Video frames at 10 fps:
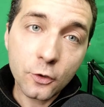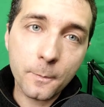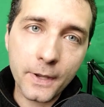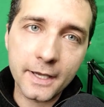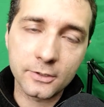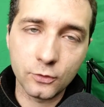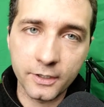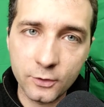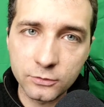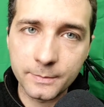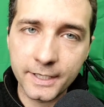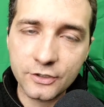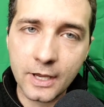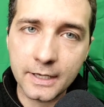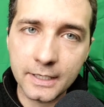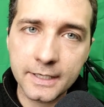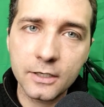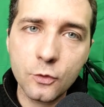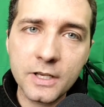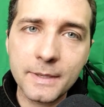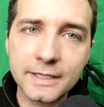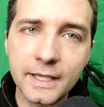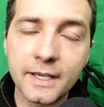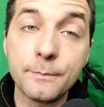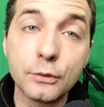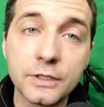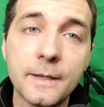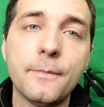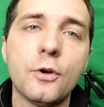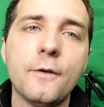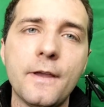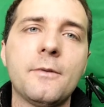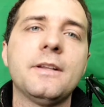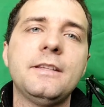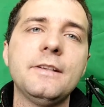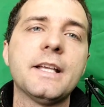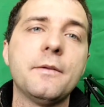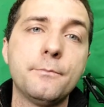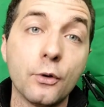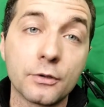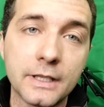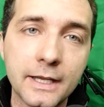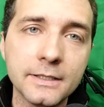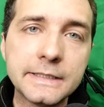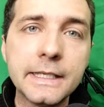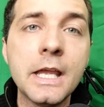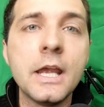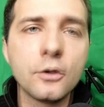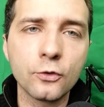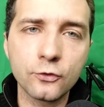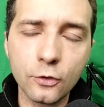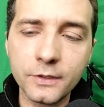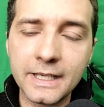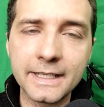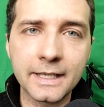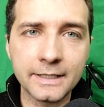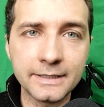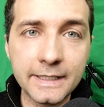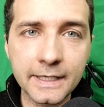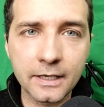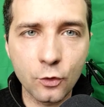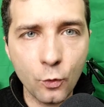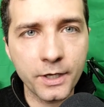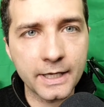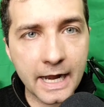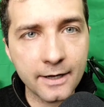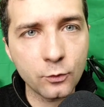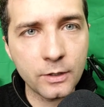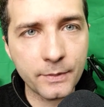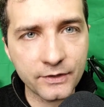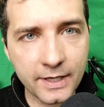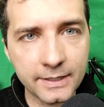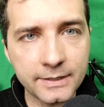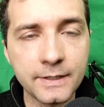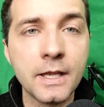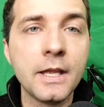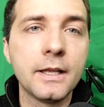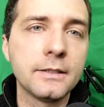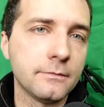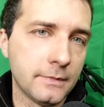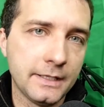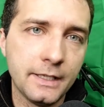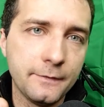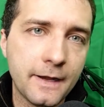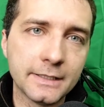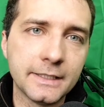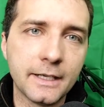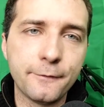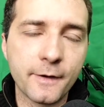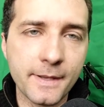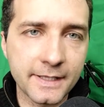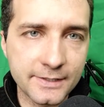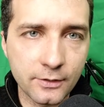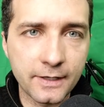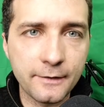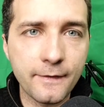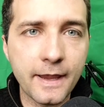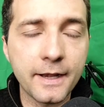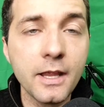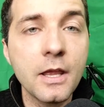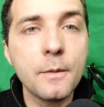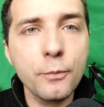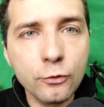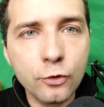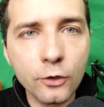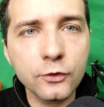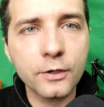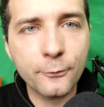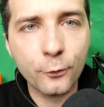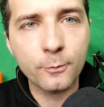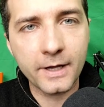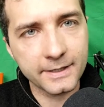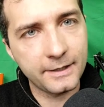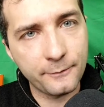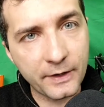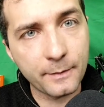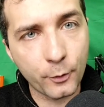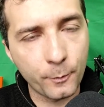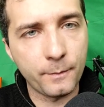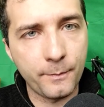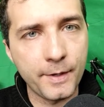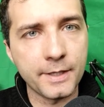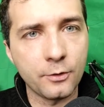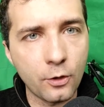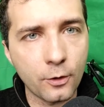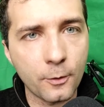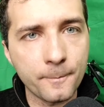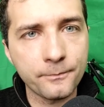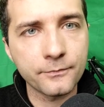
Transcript: è scoperto negli ultimi decenni che alcuni batteri potrebbero avere un'attività importante non solo nell'ingrandire alcuni granuli presenti e derivati dalla fermentazione delle vene, piuttosto che formare delle vere e proprie pipite d'oro.